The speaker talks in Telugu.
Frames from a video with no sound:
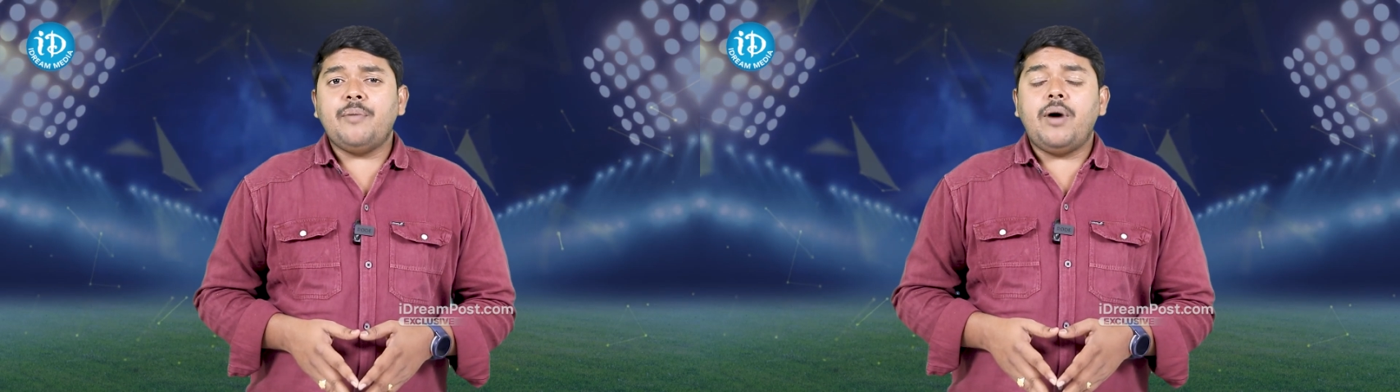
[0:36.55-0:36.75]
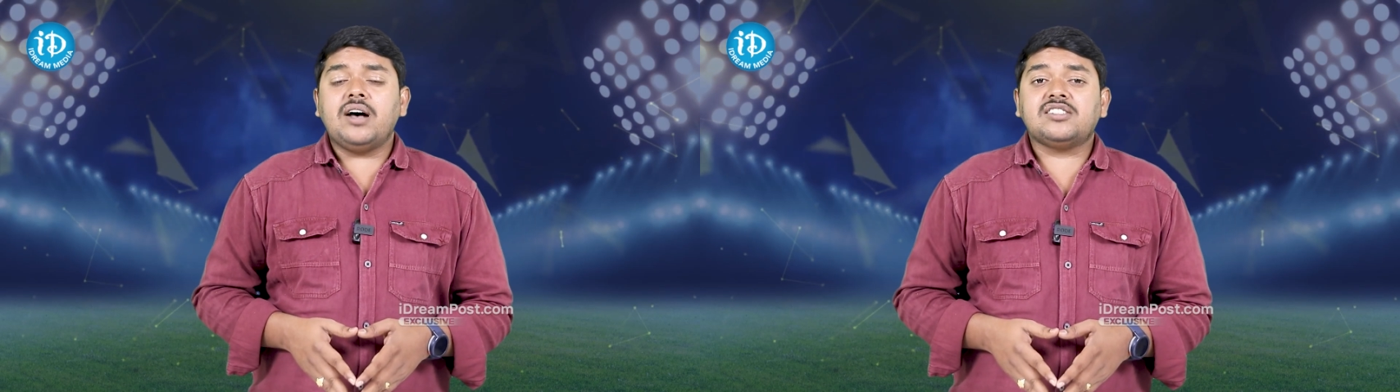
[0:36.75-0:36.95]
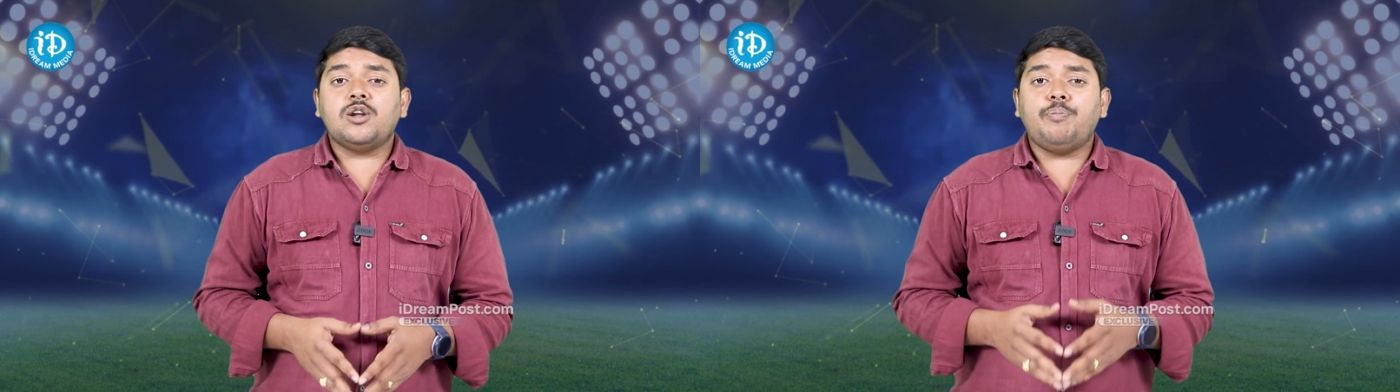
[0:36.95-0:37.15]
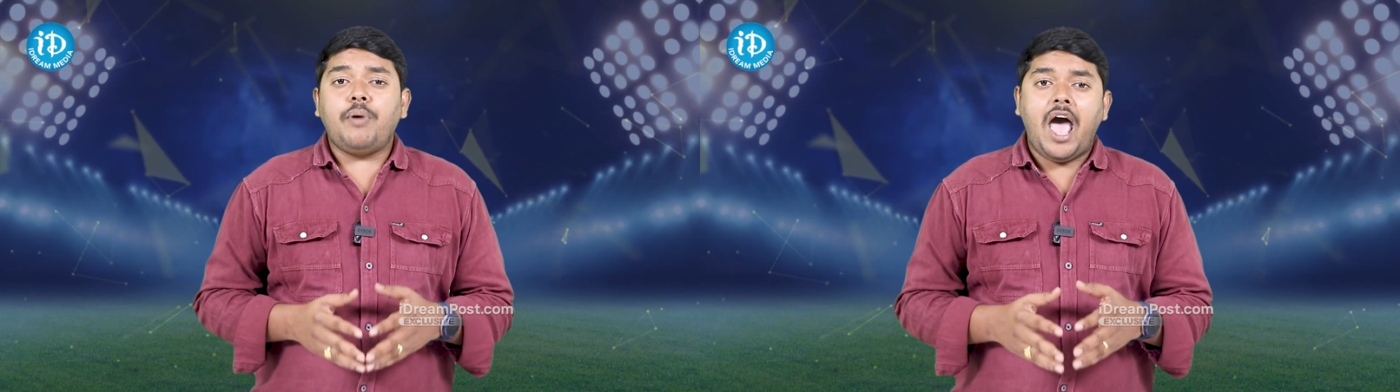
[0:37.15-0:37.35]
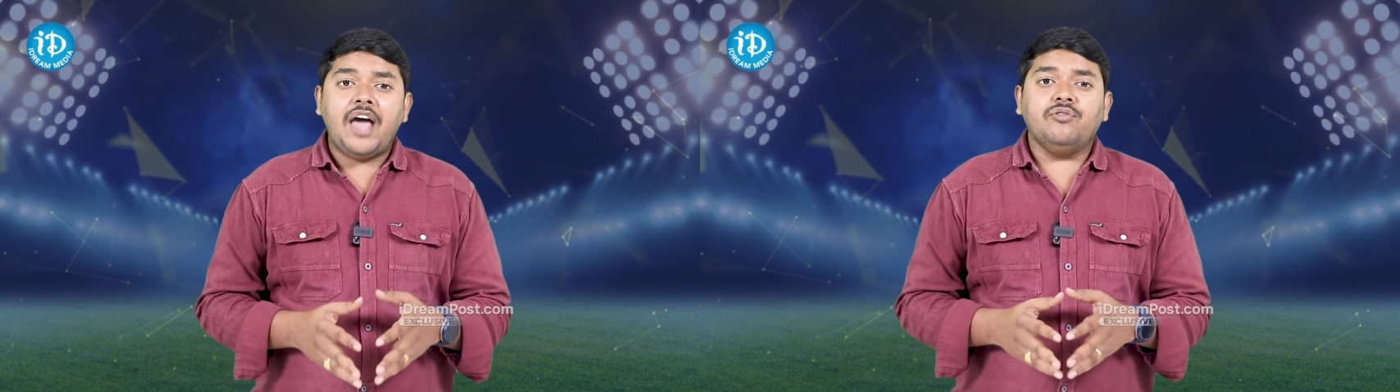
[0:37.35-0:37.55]
మాస్టర్
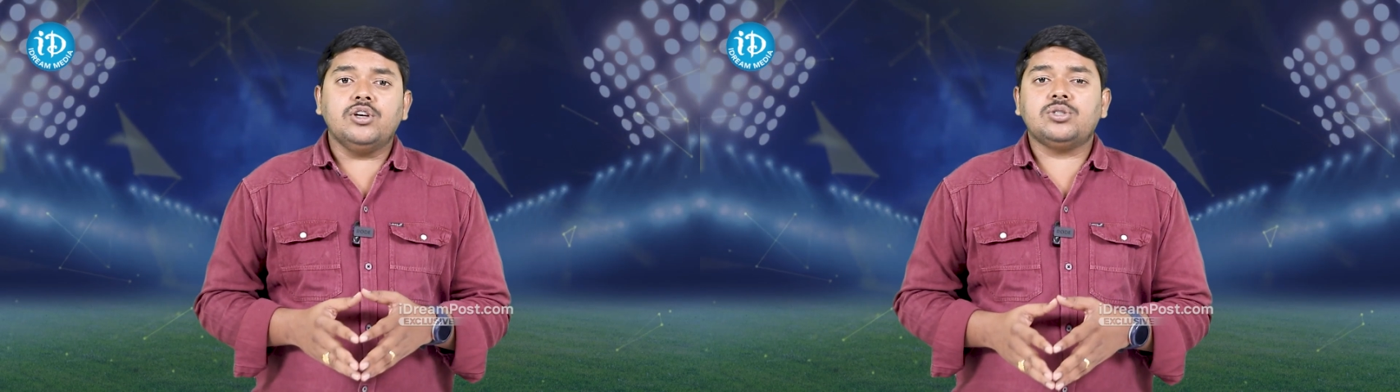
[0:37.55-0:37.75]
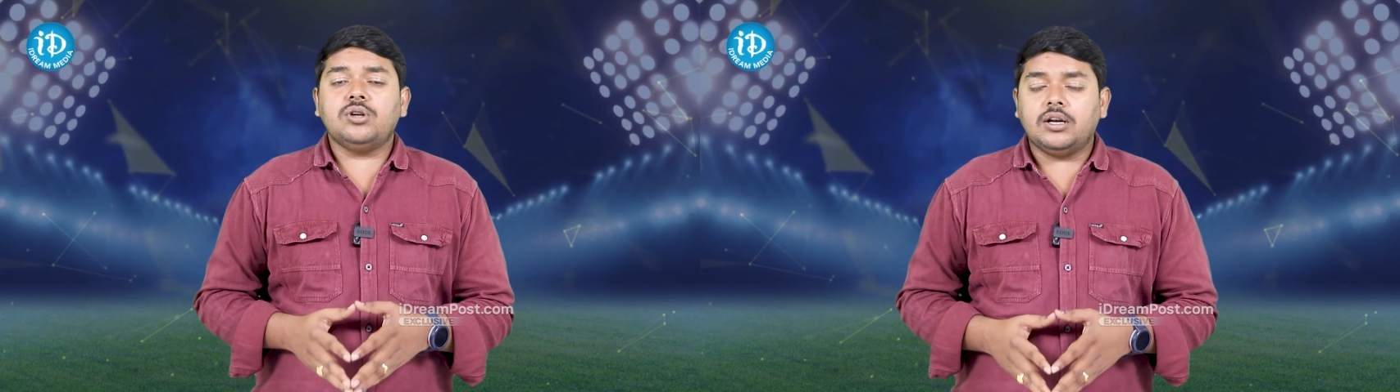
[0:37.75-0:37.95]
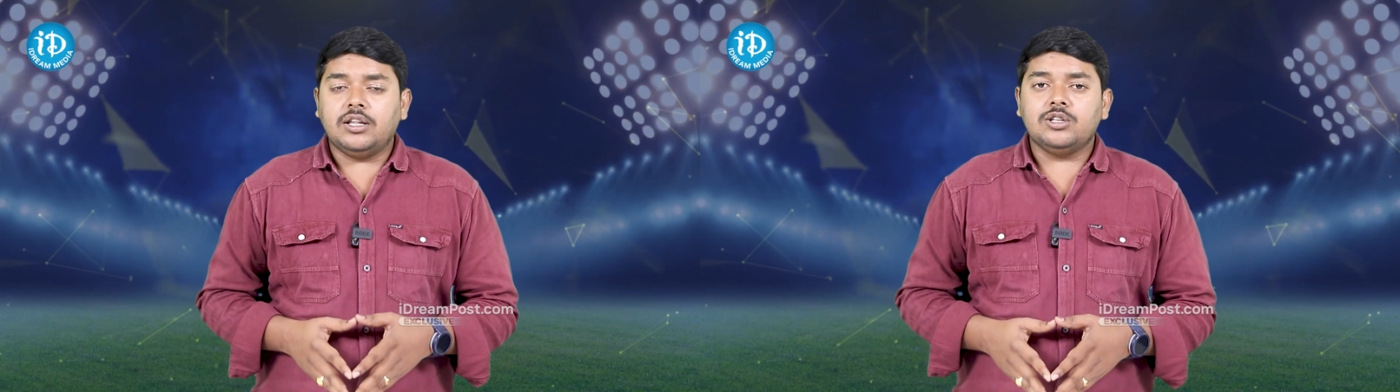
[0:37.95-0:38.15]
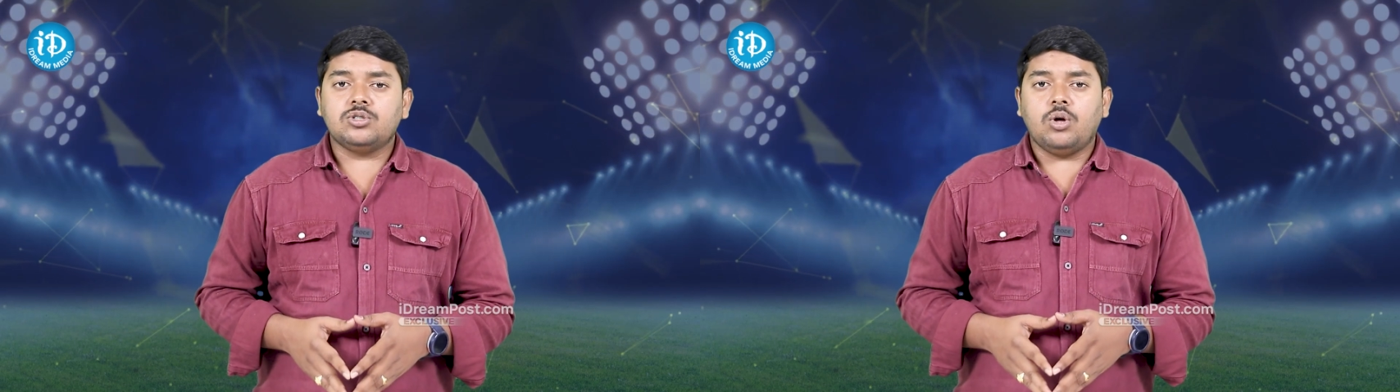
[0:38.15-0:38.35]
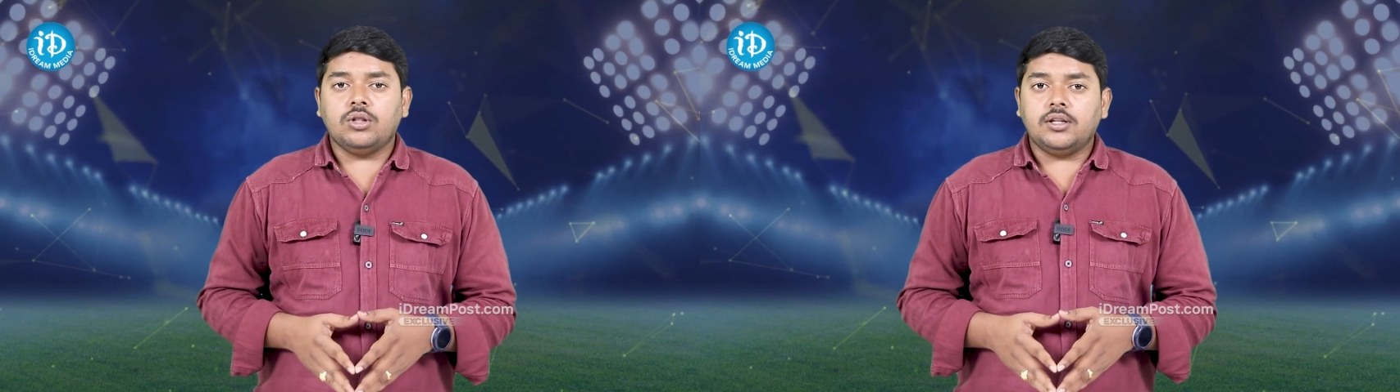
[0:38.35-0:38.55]
ప్లాన్ వేస్తున్నట్లు
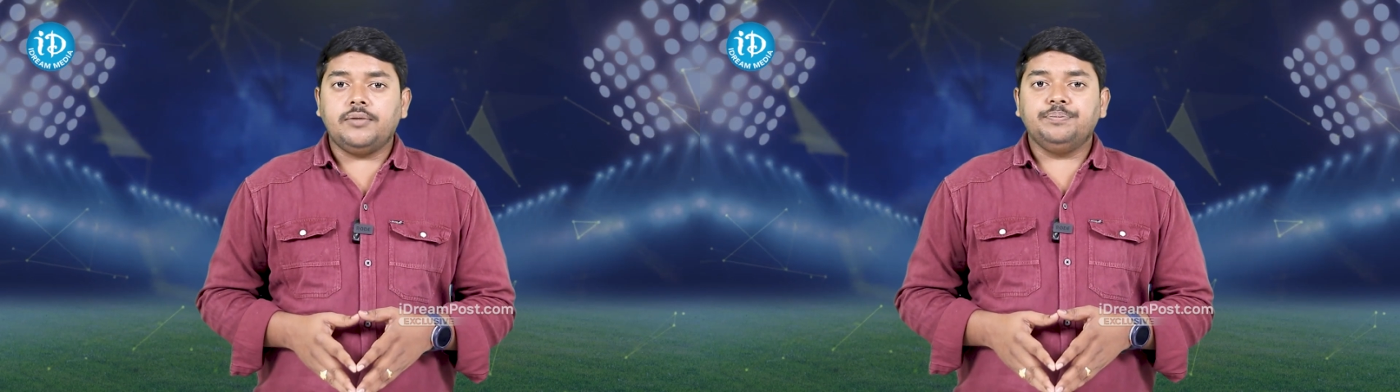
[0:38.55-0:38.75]
తెలుస్తోంది